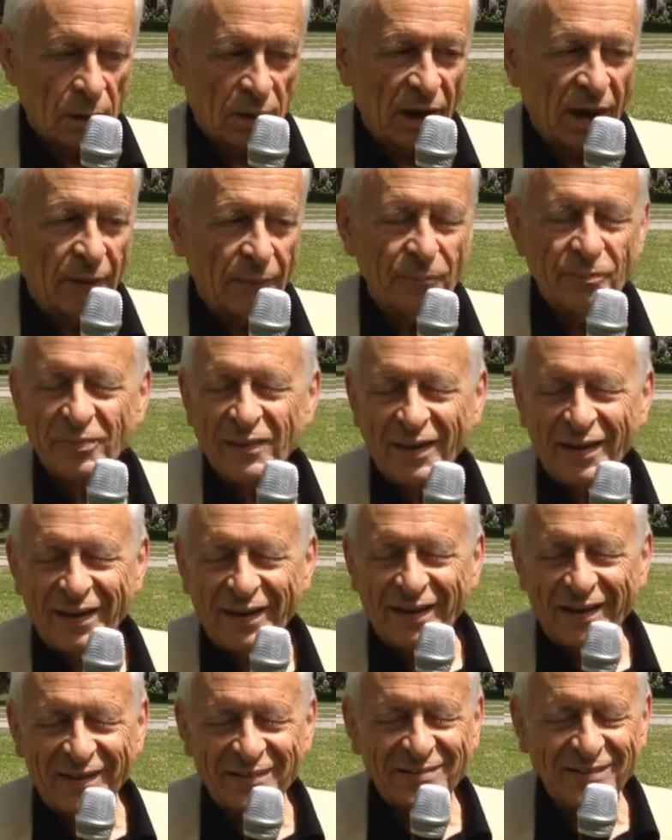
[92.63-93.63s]
Ja,
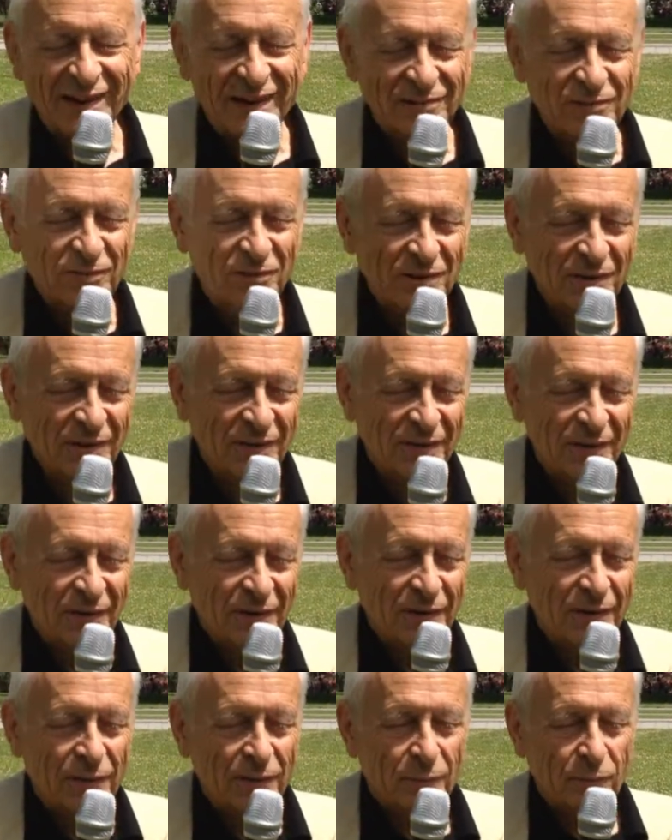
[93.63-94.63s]
es hat
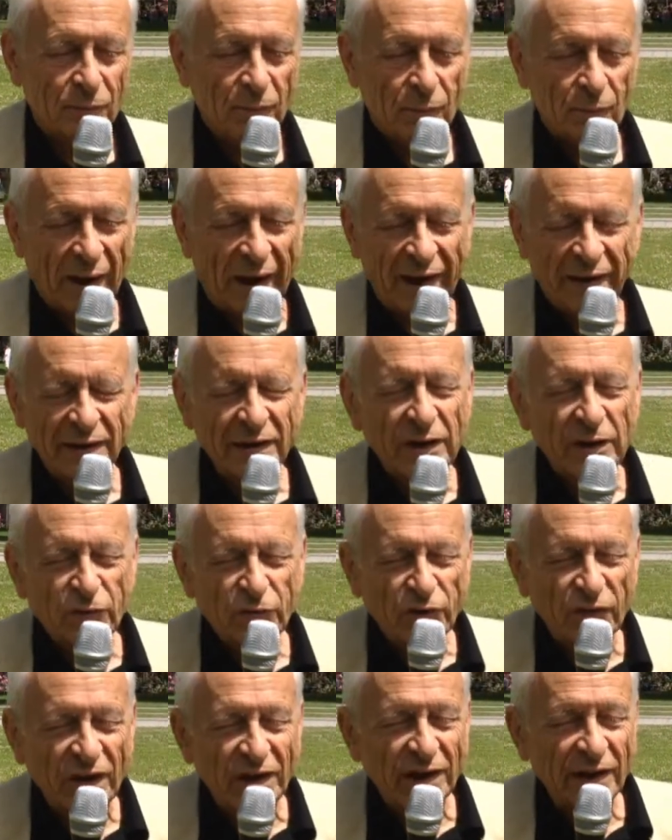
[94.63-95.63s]

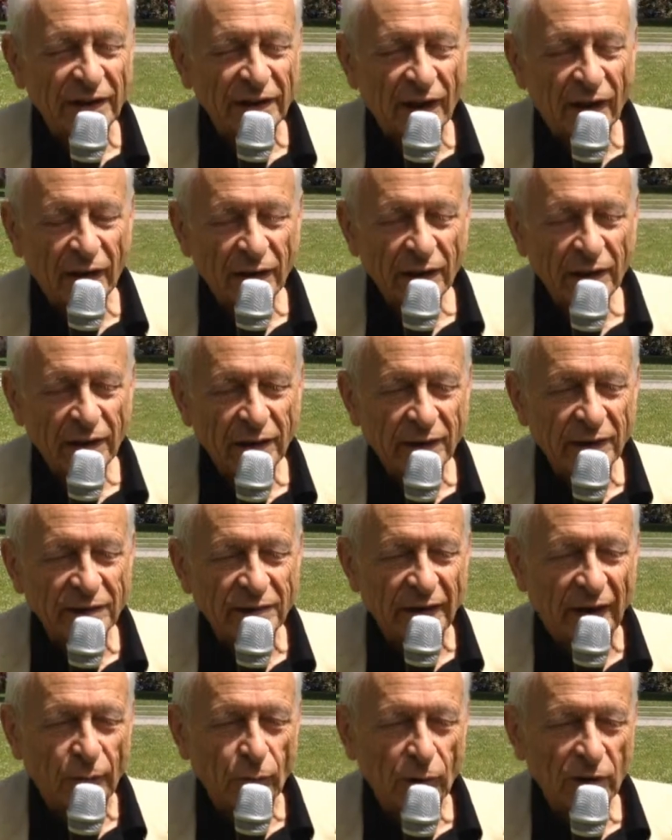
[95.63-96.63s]
eigentlich viele Jahre
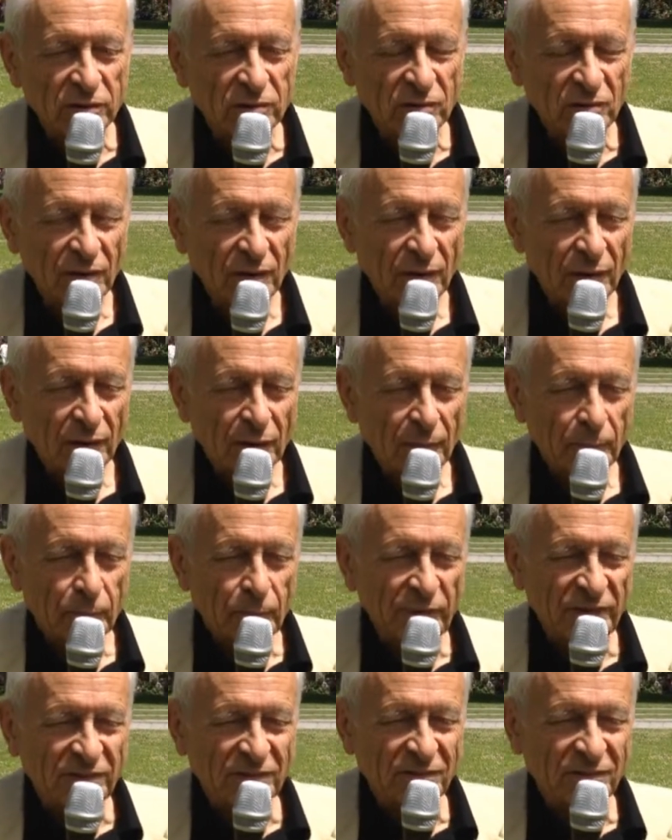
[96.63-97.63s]
gedauert,
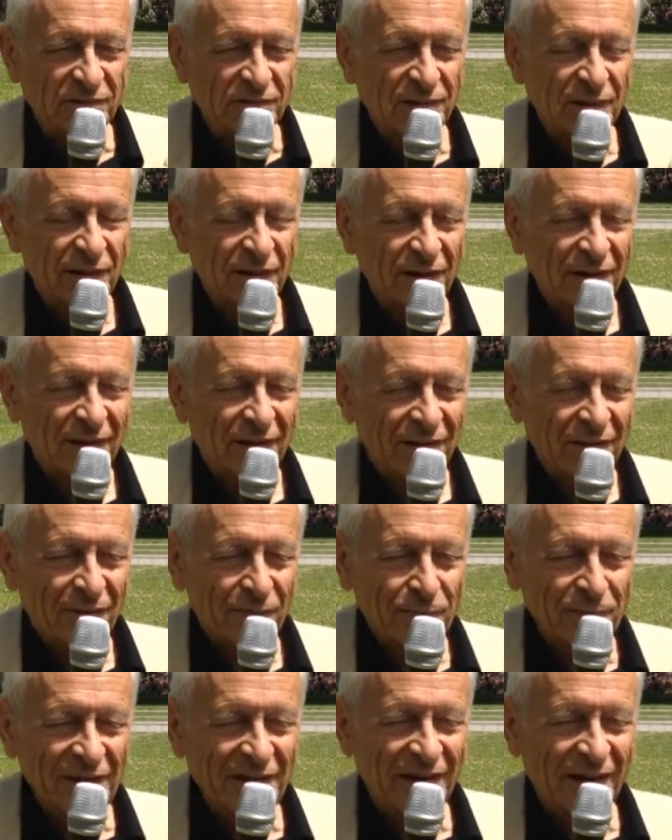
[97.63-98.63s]
bis
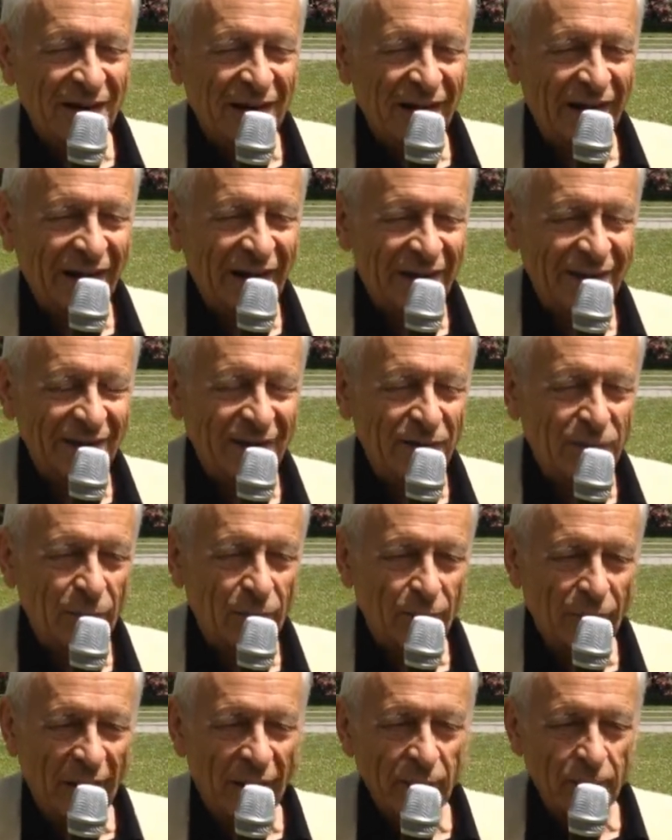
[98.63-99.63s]
wir
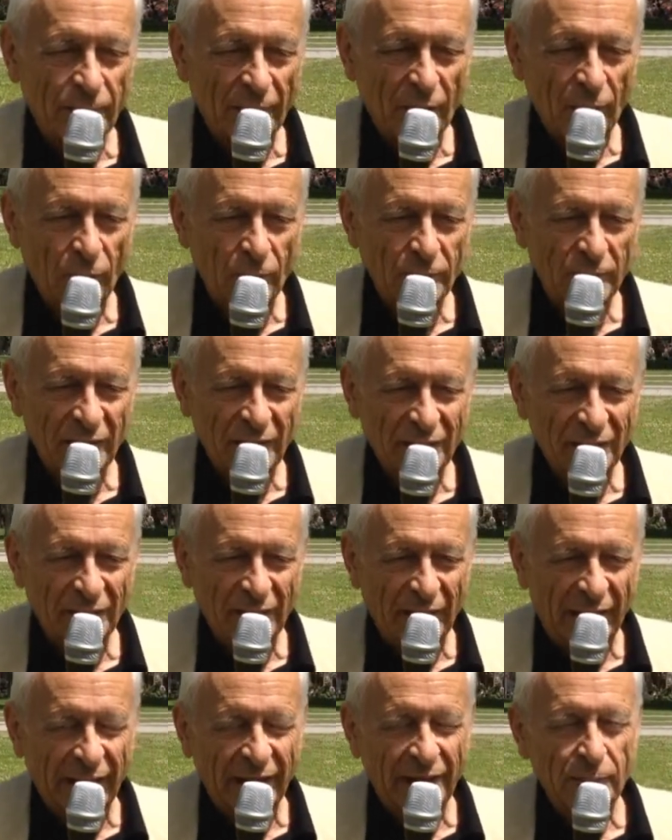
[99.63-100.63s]
einen Maibaum
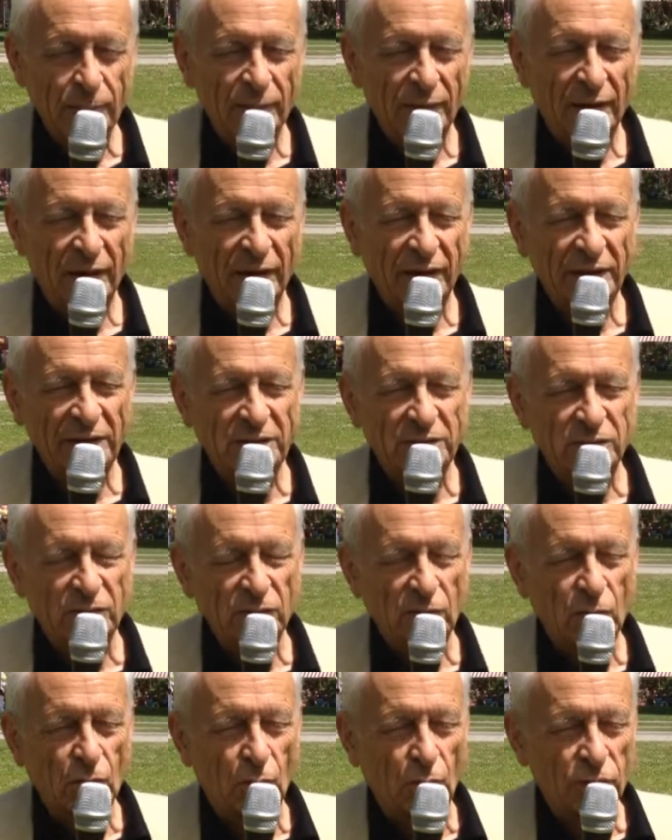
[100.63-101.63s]
in Leim
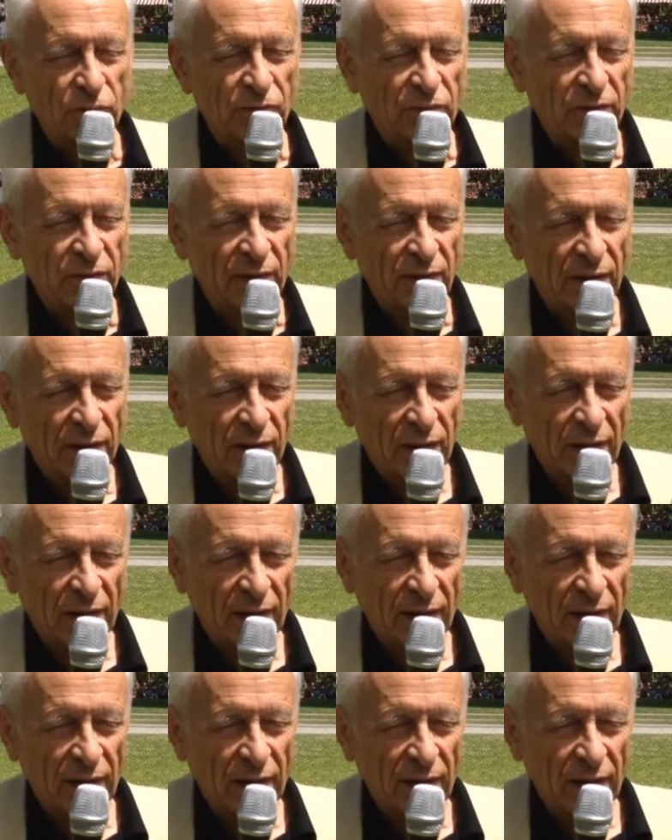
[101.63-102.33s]
errichten konnten.